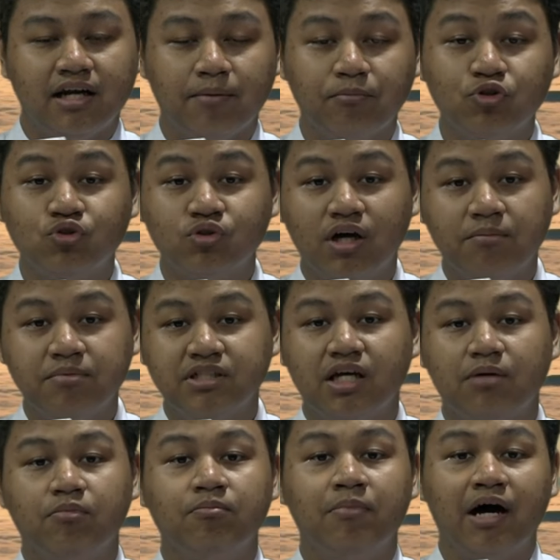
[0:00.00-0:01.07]
namun juga
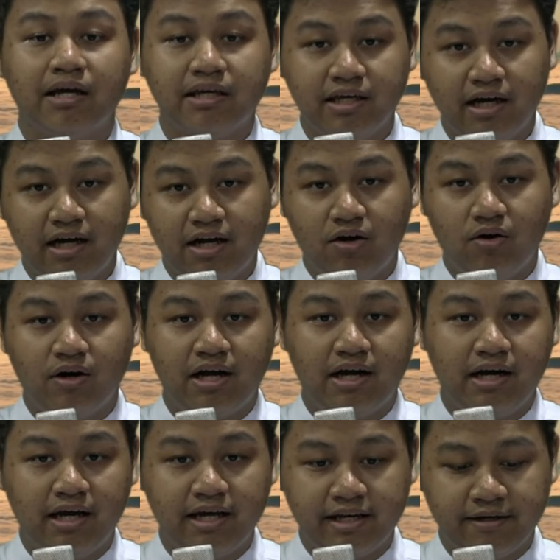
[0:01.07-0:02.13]
bisa membahagiakan
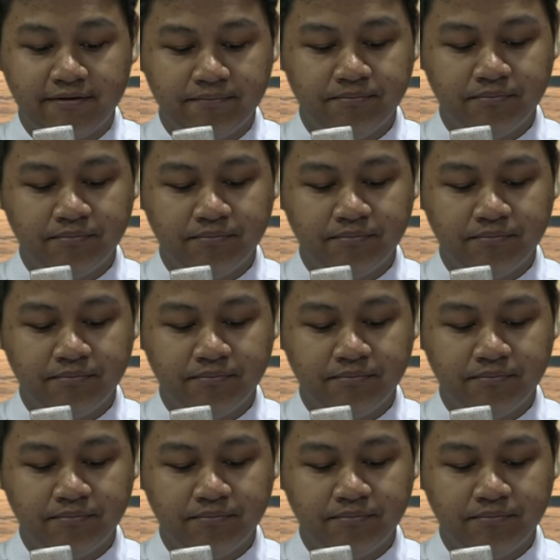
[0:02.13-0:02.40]
orang lain.